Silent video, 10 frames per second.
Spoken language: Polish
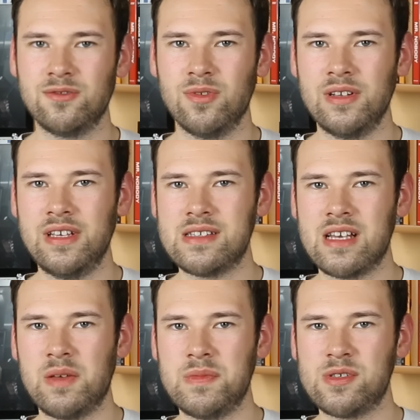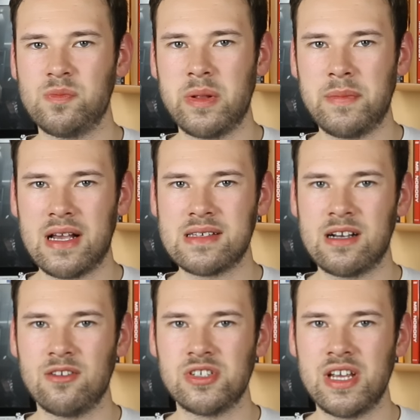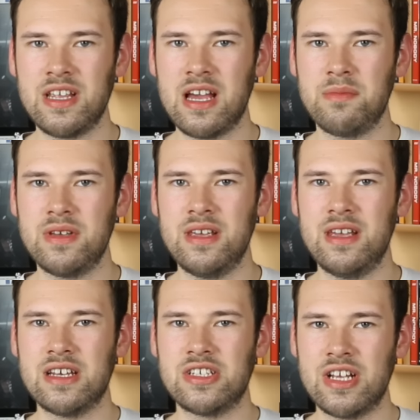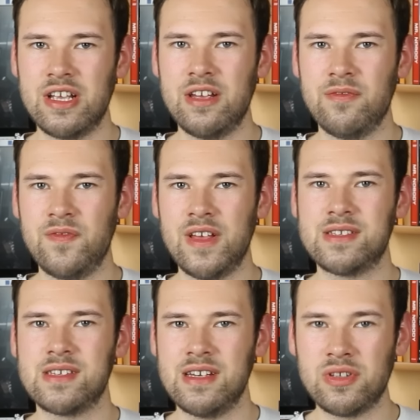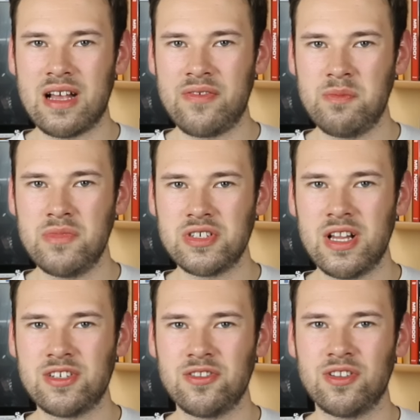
który nie jest jakimś super mega zagrożeniem i jeżeli widz potrafi myśleć,